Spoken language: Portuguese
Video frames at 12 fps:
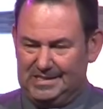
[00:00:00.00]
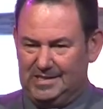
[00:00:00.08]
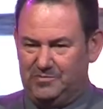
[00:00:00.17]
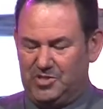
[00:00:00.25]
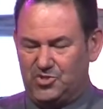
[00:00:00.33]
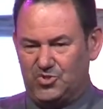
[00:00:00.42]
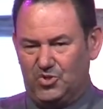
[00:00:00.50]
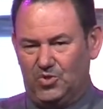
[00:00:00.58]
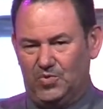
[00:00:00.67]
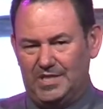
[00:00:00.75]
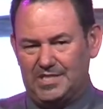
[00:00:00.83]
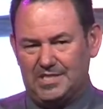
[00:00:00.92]

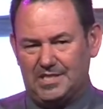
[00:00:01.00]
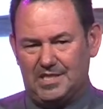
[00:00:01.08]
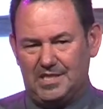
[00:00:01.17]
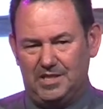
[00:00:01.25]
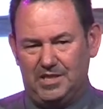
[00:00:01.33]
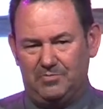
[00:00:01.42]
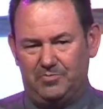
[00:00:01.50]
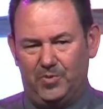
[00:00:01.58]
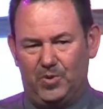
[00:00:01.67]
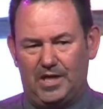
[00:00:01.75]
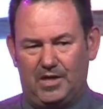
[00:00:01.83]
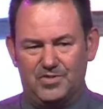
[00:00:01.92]
Pessoas que,
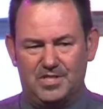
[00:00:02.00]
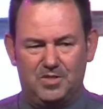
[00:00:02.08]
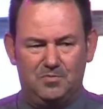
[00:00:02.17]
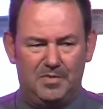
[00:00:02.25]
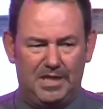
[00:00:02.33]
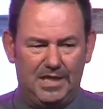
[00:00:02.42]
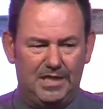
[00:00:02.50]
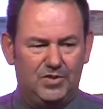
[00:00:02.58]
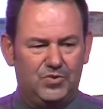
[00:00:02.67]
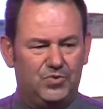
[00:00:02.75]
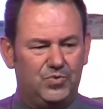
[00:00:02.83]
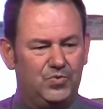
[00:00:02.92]
por causa de
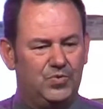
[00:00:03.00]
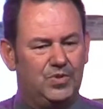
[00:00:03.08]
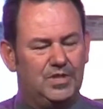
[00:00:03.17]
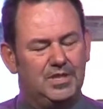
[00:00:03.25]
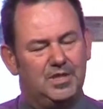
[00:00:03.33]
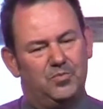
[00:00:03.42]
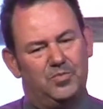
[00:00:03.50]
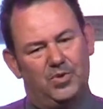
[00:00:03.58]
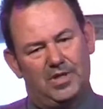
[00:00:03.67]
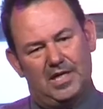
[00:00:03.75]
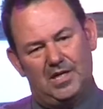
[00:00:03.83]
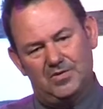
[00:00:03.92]
medo, por
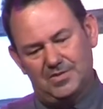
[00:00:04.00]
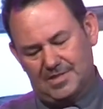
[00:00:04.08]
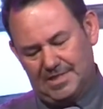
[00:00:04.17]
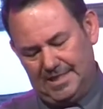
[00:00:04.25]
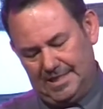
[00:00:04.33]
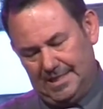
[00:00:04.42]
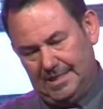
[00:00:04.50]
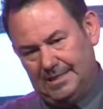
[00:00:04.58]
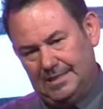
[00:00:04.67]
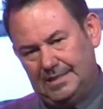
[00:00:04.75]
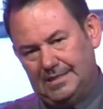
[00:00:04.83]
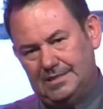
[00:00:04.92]
causa
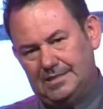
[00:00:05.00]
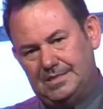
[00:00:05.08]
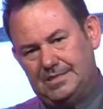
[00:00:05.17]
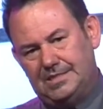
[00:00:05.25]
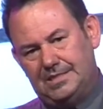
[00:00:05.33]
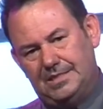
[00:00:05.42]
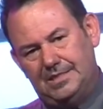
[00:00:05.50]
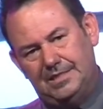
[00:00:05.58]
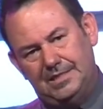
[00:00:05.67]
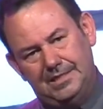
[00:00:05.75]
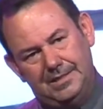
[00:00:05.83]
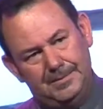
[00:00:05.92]

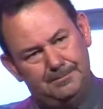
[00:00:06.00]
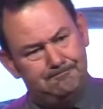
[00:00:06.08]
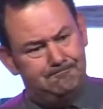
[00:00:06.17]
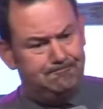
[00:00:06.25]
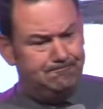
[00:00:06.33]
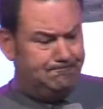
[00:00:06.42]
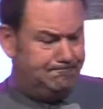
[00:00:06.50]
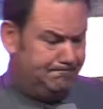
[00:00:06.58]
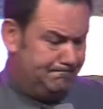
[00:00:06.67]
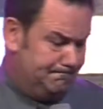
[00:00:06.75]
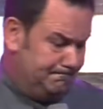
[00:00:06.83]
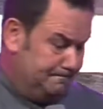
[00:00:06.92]
de
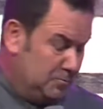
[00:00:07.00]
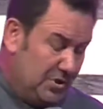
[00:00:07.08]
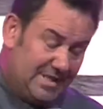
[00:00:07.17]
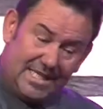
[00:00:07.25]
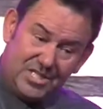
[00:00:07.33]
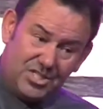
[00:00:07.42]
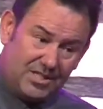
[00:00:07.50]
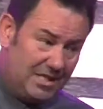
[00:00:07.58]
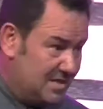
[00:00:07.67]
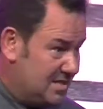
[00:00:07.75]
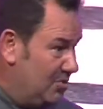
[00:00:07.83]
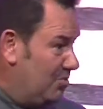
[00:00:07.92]
muita
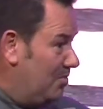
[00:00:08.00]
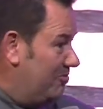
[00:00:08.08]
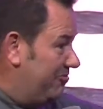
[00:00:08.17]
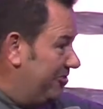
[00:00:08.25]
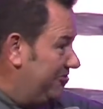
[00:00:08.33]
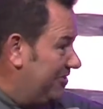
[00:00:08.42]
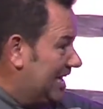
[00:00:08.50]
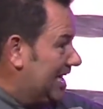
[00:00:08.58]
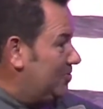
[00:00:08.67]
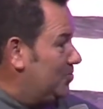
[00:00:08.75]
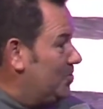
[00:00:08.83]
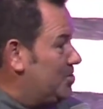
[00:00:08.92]
agitação, como foi
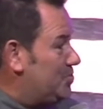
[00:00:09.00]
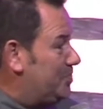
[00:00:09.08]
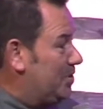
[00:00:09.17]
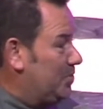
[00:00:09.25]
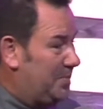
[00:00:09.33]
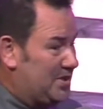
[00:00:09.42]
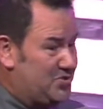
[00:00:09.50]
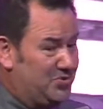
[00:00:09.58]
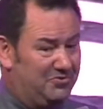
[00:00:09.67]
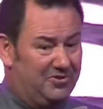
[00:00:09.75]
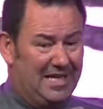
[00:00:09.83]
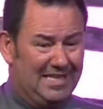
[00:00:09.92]
falado hoje pelo pastor
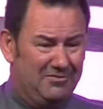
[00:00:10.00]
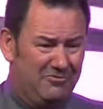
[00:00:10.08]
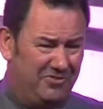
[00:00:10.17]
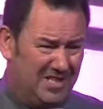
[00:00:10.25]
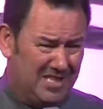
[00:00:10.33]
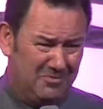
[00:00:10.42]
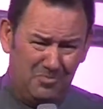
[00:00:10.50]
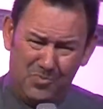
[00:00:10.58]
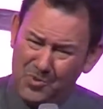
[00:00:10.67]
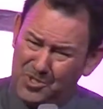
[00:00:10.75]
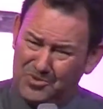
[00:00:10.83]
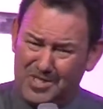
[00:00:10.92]
Wagner, vida
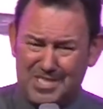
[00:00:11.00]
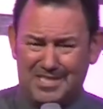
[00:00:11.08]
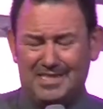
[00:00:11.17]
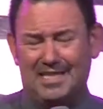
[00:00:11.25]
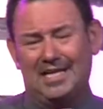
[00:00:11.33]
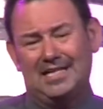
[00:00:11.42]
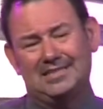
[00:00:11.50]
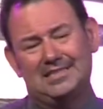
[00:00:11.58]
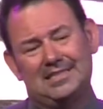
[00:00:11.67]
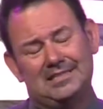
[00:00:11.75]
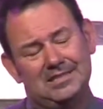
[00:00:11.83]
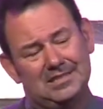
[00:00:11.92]
muito
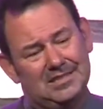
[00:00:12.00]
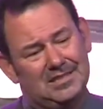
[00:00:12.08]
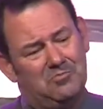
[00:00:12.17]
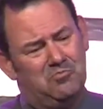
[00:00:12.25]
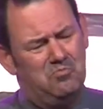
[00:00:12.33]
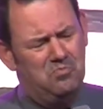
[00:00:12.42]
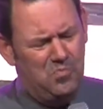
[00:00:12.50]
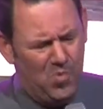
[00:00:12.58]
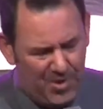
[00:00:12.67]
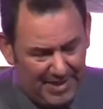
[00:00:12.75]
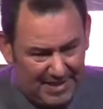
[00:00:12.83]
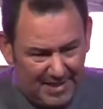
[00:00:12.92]
agitada,
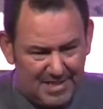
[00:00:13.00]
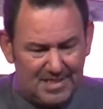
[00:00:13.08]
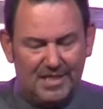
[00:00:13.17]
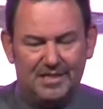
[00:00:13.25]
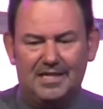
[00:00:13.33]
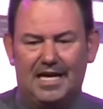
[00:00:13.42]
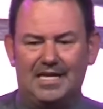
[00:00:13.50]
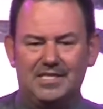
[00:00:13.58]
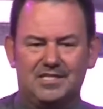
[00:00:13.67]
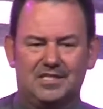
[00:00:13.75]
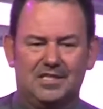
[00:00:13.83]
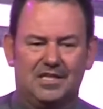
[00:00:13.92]
muita
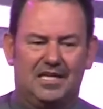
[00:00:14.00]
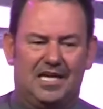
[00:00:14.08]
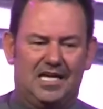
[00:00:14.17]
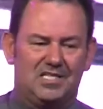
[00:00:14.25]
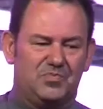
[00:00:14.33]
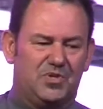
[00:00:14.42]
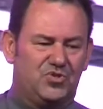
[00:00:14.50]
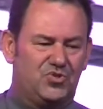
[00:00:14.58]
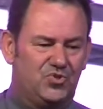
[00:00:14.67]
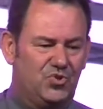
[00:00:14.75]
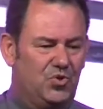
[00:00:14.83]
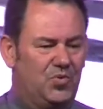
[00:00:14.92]
ansiedade, as
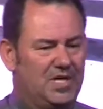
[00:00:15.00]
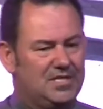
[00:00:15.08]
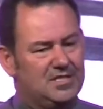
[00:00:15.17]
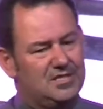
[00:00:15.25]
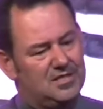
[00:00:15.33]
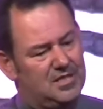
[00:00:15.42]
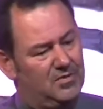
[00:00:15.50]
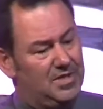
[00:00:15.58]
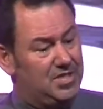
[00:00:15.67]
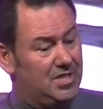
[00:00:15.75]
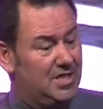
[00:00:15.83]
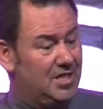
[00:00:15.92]
pessoas estão
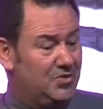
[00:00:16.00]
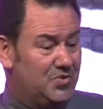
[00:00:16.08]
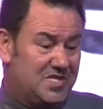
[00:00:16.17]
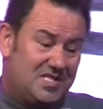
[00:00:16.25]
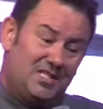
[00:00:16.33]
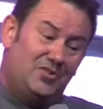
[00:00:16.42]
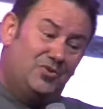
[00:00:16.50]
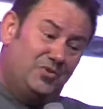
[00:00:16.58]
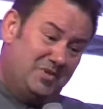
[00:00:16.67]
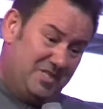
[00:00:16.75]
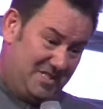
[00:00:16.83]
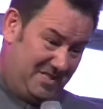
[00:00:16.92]
adquirindo
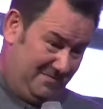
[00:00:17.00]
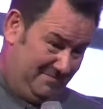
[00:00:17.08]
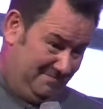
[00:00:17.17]
síndromes.